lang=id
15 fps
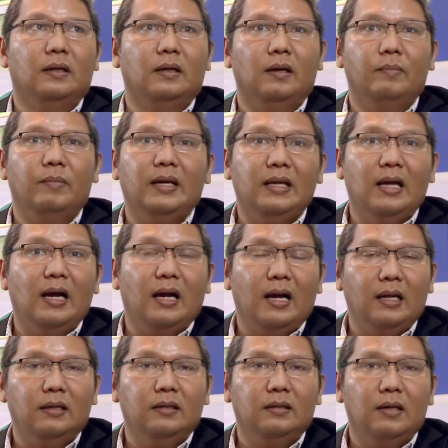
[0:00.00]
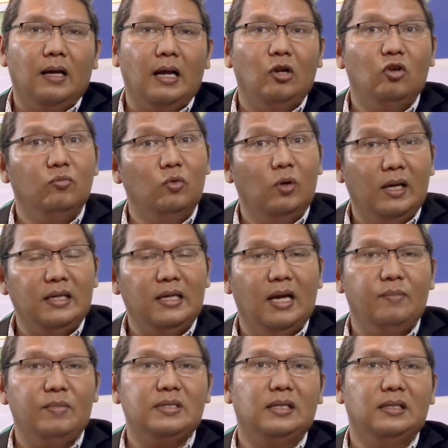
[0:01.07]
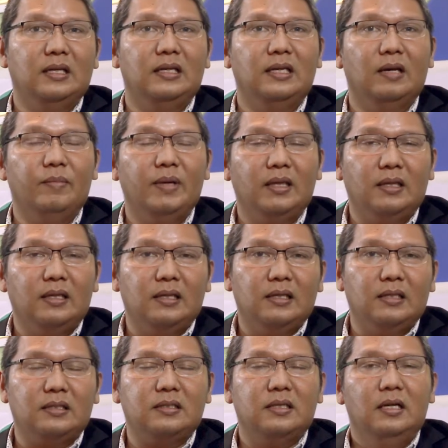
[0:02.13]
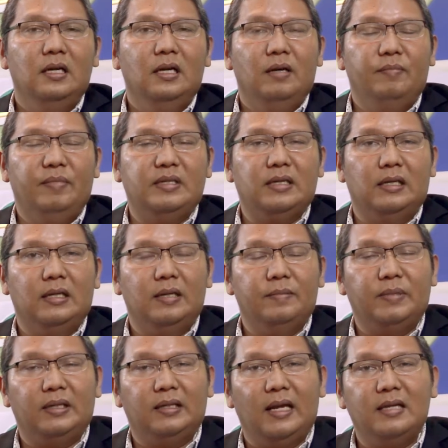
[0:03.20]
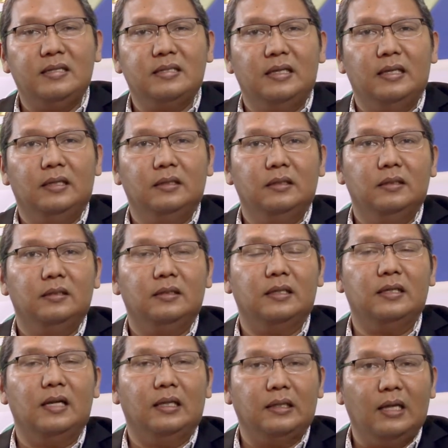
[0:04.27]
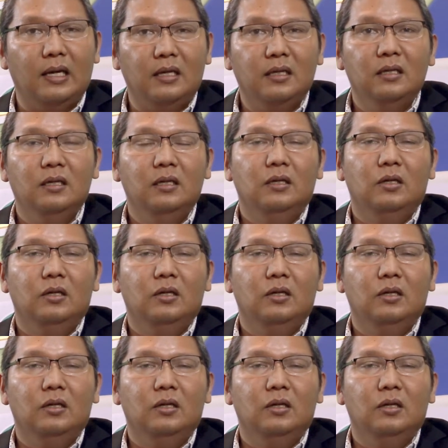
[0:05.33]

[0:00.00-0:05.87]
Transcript: uh, bayangkan ada hubungannya, misalnya diabetes, misalnya hipertensi, ternyata